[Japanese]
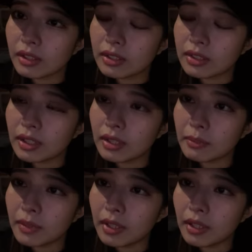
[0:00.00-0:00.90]
して
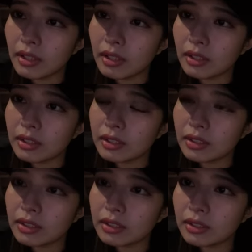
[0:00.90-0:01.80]
ま
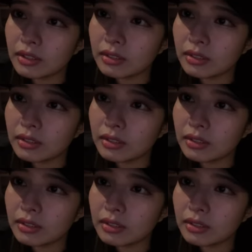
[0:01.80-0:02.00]
す